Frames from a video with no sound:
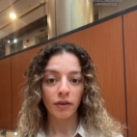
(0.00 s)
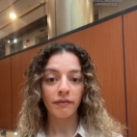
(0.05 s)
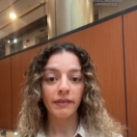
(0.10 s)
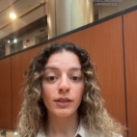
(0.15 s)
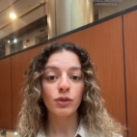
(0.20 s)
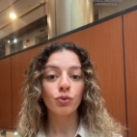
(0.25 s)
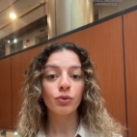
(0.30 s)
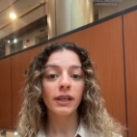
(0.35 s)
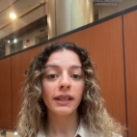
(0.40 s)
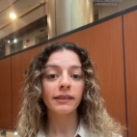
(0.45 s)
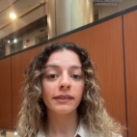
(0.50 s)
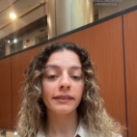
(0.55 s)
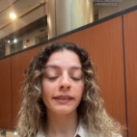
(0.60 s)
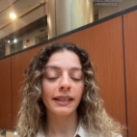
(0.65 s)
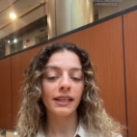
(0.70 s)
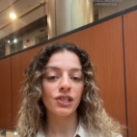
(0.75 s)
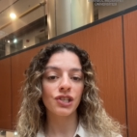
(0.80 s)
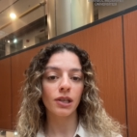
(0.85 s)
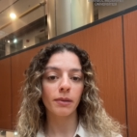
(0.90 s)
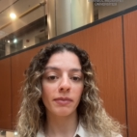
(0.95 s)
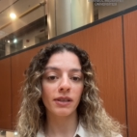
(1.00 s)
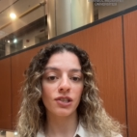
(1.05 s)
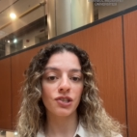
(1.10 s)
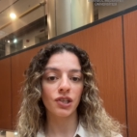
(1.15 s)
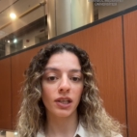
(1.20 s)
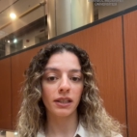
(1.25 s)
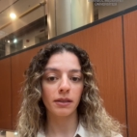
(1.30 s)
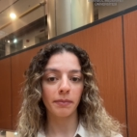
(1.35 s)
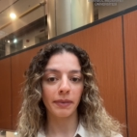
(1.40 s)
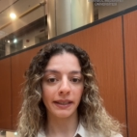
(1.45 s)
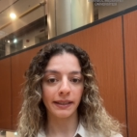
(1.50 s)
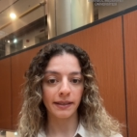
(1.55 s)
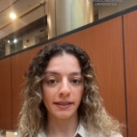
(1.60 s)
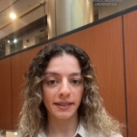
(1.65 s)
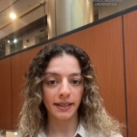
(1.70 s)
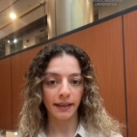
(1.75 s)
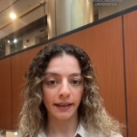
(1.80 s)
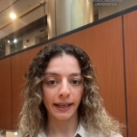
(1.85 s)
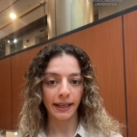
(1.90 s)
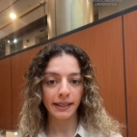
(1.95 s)
ve sürekli değişebileceğini
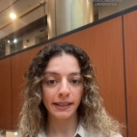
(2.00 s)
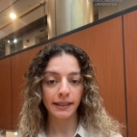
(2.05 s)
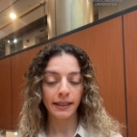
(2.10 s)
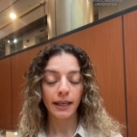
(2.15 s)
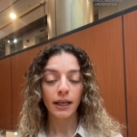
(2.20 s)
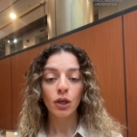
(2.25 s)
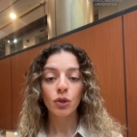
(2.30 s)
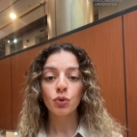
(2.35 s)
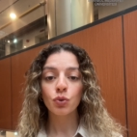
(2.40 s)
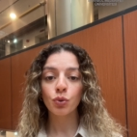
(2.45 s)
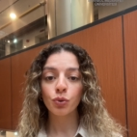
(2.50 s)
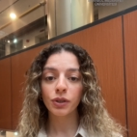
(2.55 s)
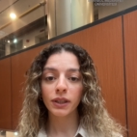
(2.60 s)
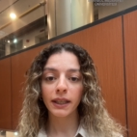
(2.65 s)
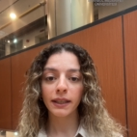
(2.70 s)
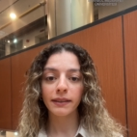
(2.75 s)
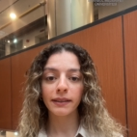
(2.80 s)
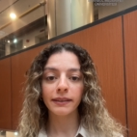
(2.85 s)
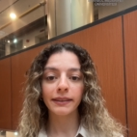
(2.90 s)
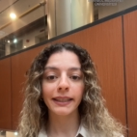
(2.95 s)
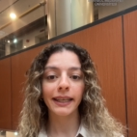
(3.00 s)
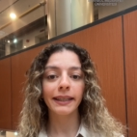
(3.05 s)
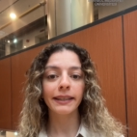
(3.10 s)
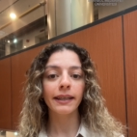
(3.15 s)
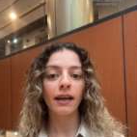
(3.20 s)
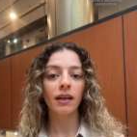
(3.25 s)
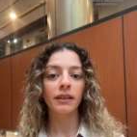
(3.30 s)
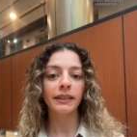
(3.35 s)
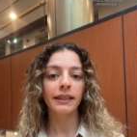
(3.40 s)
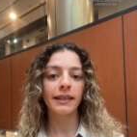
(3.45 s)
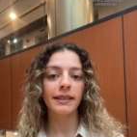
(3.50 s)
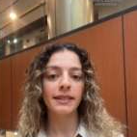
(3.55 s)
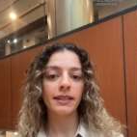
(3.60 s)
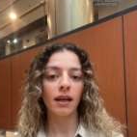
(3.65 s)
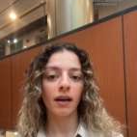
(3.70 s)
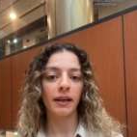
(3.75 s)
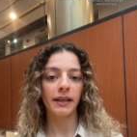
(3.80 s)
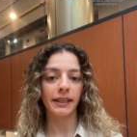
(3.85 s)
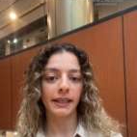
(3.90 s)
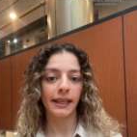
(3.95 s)
belirterek Türkiye'nin yeni
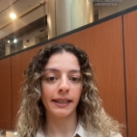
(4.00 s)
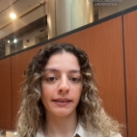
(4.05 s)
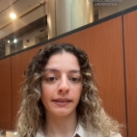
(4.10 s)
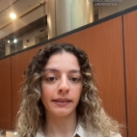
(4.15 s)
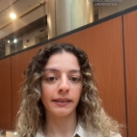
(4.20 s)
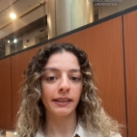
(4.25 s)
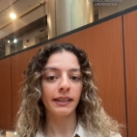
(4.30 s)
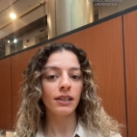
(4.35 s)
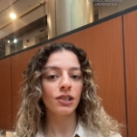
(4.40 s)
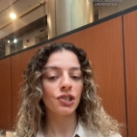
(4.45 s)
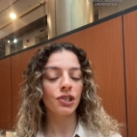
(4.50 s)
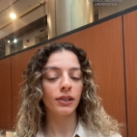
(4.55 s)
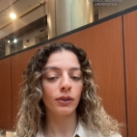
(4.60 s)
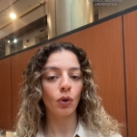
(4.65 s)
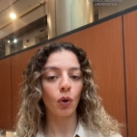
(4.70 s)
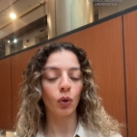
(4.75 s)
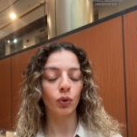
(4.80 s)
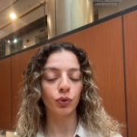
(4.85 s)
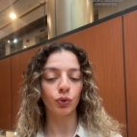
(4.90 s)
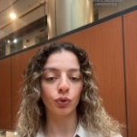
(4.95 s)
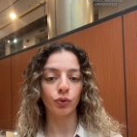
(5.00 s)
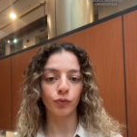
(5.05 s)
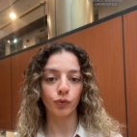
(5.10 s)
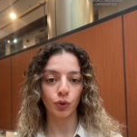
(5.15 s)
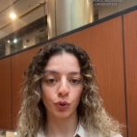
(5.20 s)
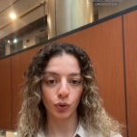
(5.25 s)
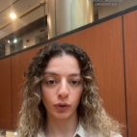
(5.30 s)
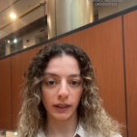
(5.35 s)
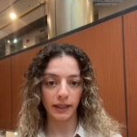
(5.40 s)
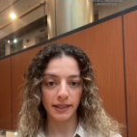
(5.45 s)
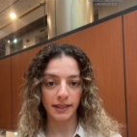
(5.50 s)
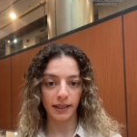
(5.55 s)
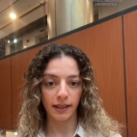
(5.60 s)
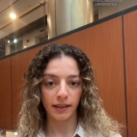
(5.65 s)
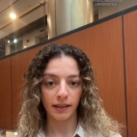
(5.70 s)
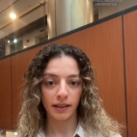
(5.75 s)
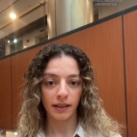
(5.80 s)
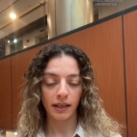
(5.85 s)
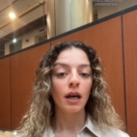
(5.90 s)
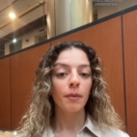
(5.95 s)
anayasa hareketliliği içinde olduğunu vurguladı.
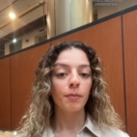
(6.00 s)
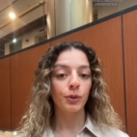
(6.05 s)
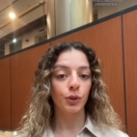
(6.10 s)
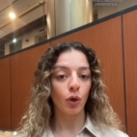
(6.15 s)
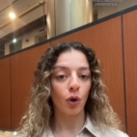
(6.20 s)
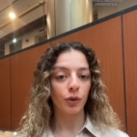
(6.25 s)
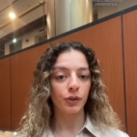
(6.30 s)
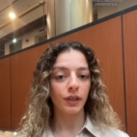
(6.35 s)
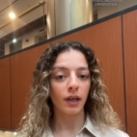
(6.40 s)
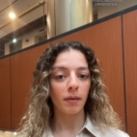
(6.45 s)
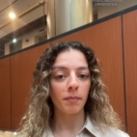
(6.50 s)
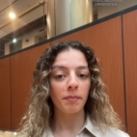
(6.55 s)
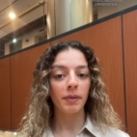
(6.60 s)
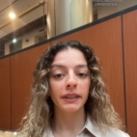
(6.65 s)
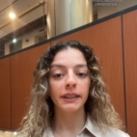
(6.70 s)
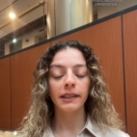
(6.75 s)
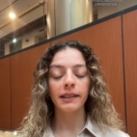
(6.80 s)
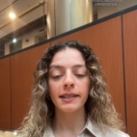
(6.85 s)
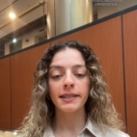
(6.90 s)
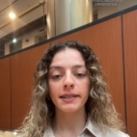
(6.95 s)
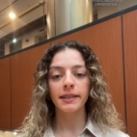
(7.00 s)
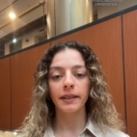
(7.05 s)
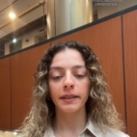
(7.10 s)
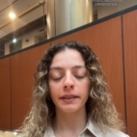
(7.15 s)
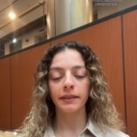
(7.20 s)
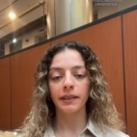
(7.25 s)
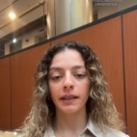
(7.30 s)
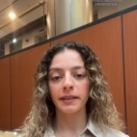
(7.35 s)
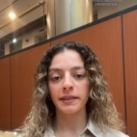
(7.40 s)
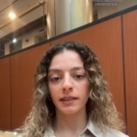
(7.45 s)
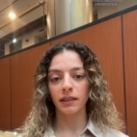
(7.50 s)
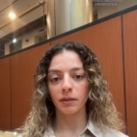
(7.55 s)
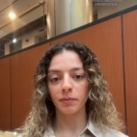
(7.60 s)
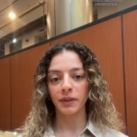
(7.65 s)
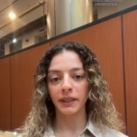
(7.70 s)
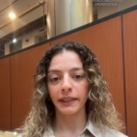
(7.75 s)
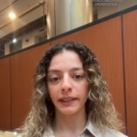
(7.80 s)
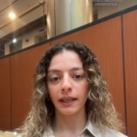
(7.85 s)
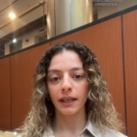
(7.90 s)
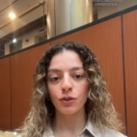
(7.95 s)
Program panelistlerin
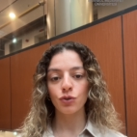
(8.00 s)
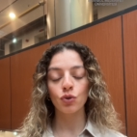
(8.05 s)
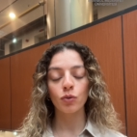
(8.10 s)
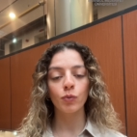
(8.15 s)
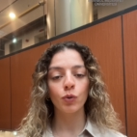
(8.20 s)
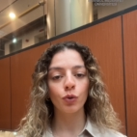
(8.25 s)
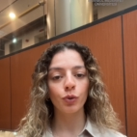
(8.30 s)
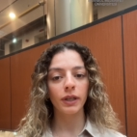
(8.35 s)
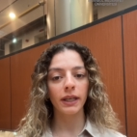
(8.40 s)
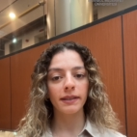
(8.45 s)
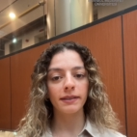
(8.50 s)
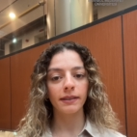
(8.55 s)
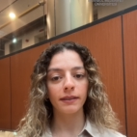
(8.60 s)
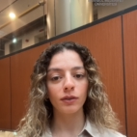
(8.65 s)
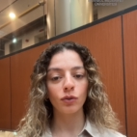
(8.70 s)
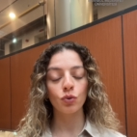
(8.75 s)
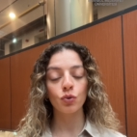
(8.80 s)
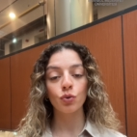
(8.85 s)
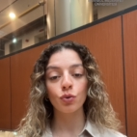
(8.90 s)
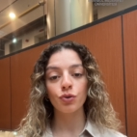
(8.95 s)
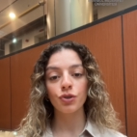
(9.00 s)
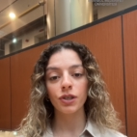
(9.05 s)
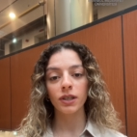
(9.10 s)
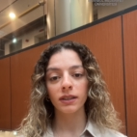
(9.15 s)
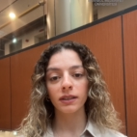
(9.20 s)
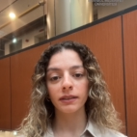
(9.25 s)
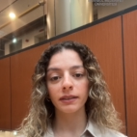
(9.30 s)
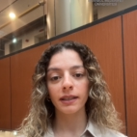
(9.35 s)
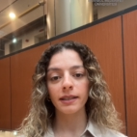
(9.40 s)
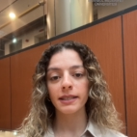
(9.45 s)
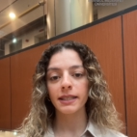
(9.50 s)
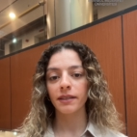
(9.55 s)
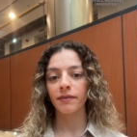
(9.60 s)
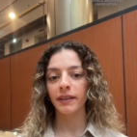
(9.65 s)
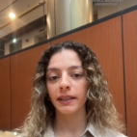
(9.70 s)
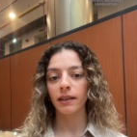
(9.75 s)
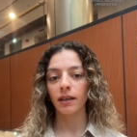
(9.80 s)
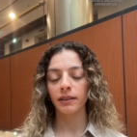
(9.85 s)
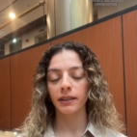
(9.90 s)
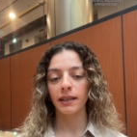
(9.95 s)
katılımıyla Cumhuriyet'in 100. yılında
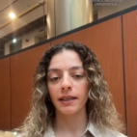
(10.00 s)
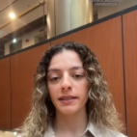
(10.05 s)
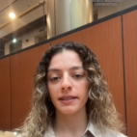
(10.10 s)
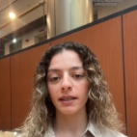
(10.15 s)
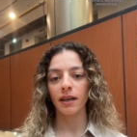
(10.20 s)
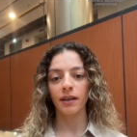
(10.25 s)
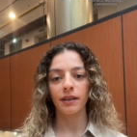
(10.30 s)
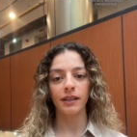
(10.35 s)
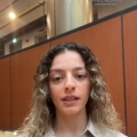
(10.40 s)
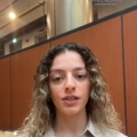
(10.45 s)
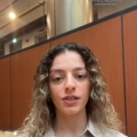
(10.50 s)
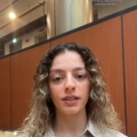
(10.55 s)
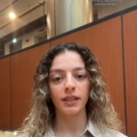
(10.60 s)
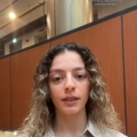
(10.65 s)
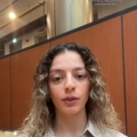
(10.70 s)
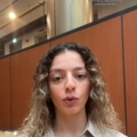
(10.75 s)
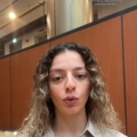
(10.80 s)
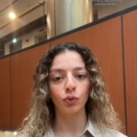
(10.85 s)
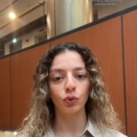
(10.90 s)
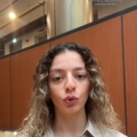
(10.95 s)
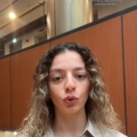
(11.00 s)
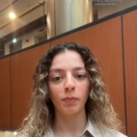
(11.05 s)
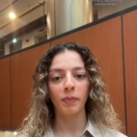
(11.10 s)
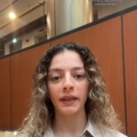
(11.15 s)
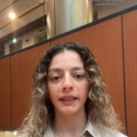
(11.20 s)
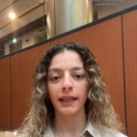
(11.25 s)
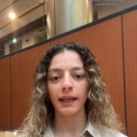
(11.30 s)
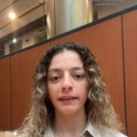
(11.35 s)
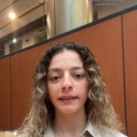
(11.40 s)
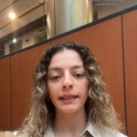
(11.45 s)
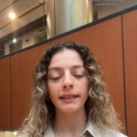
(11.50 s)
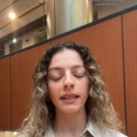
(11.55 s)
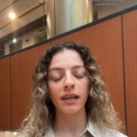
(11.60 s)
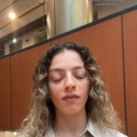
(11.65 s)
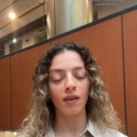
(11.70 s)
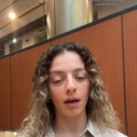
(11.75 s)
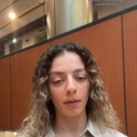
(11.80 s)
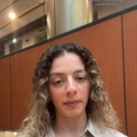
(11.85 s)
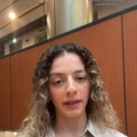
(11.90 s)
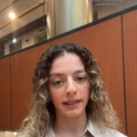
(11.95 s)
sivil anayasa arayışları konulu panelle devam